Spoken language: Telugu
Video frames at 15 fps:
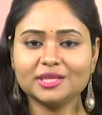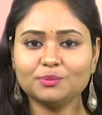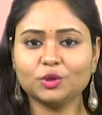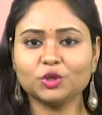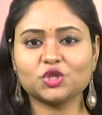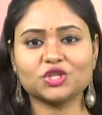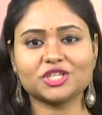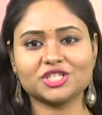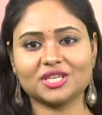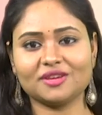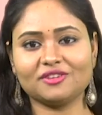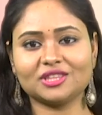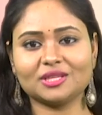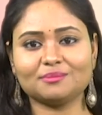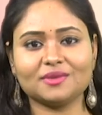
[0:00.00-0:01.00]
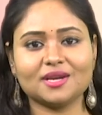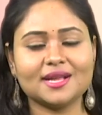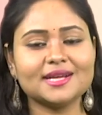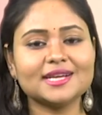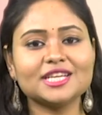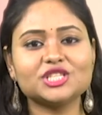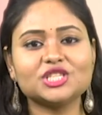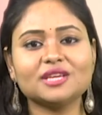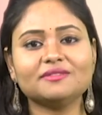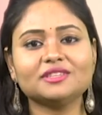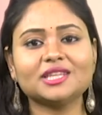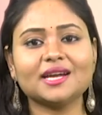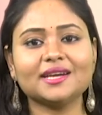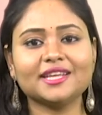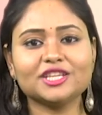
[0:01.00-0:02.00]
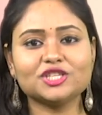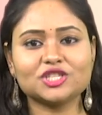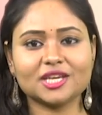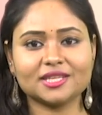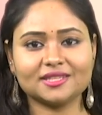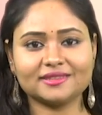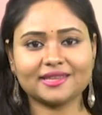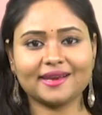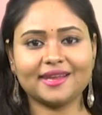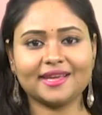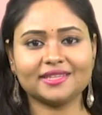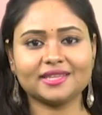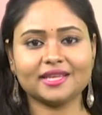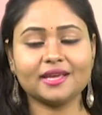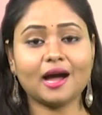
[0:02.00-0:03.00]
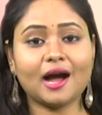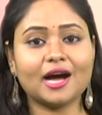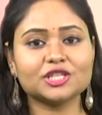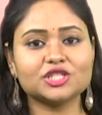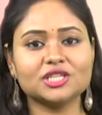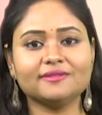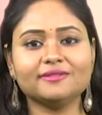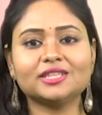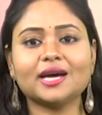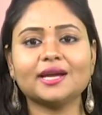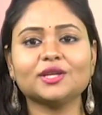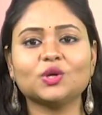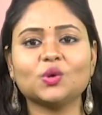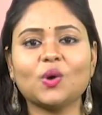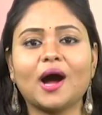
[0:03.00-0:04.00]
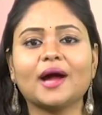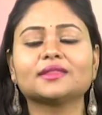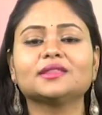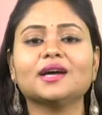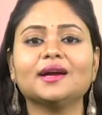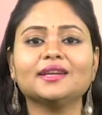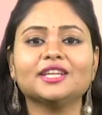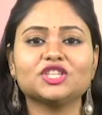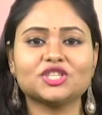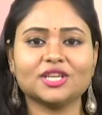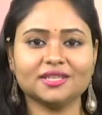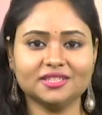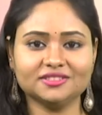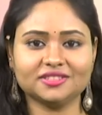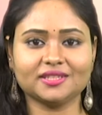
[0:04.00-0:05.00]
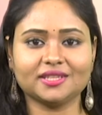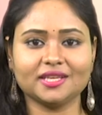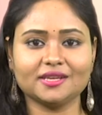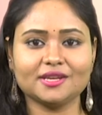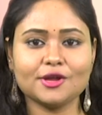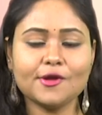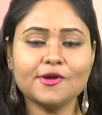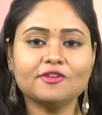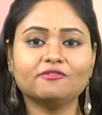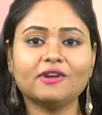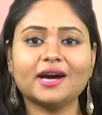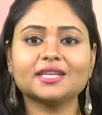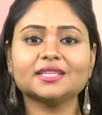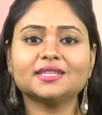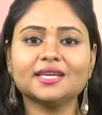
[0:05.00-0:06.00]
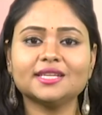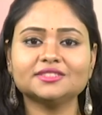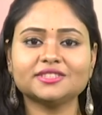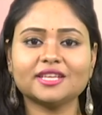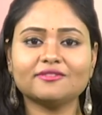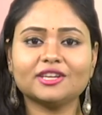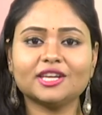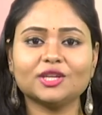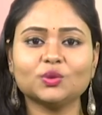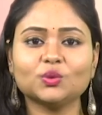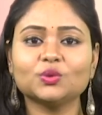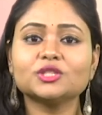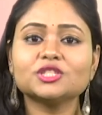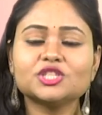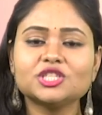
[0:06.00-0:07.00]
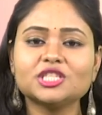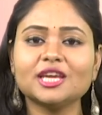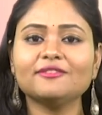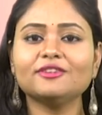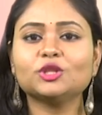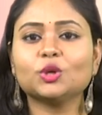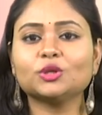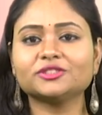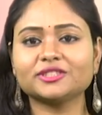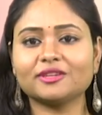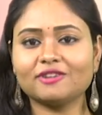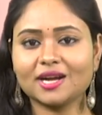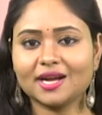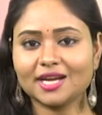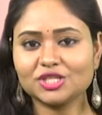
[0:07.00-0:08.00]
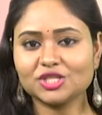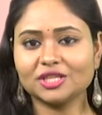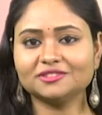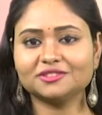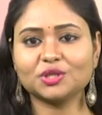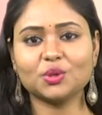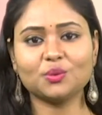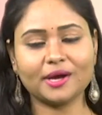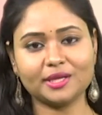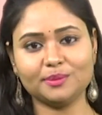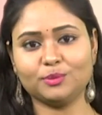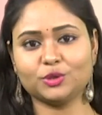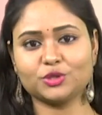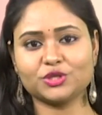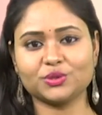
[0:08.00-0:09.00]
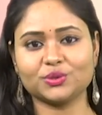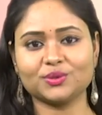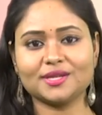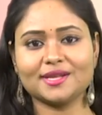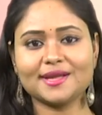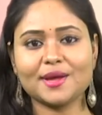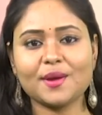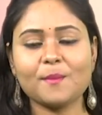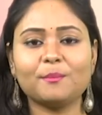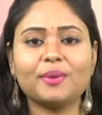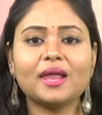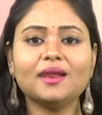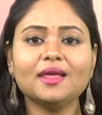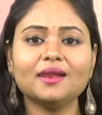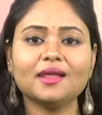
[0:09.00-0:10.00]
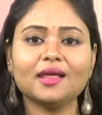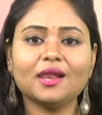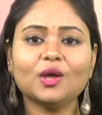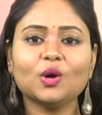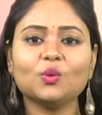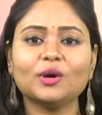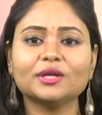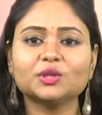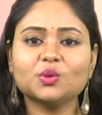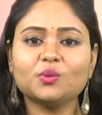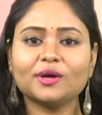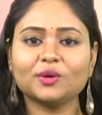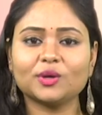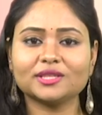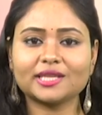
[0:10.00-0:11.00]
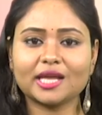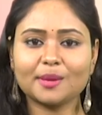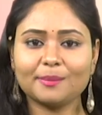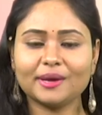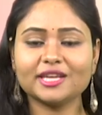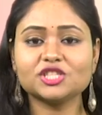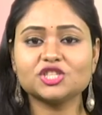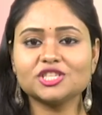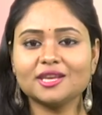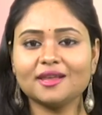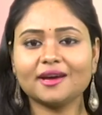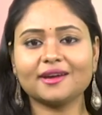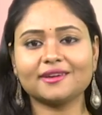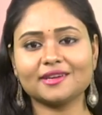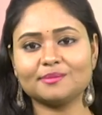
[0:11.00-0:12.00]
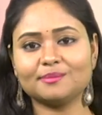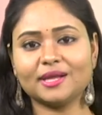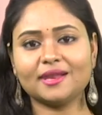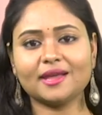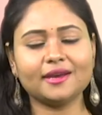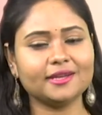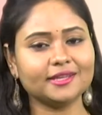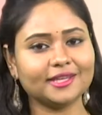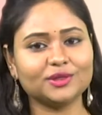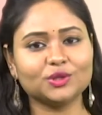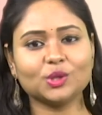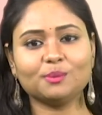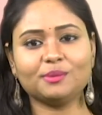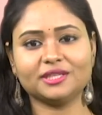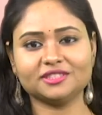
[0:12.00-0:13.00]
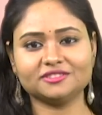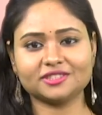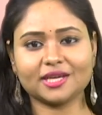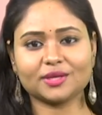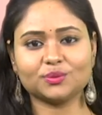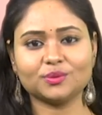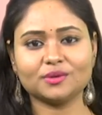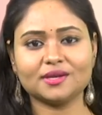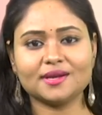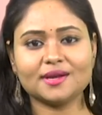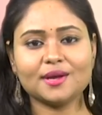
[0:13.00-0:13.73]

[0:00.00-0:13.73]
ఉండేది పురుషుని జీవితం జీవితాన్ని ఇచ్చేది తల్లైతే ఆ జీవితానికో అర్థాన్నిచ్చేది సతి వారిద్దరి సేవలను జీవితోత్సవంగా చేసుకోవాలి పురుషుడు పెళ్లిళ్లలో వధూవరుల తలపై జీలకర్ర బెల్లాన్ని ఎందుకు పెట్టిస్తారు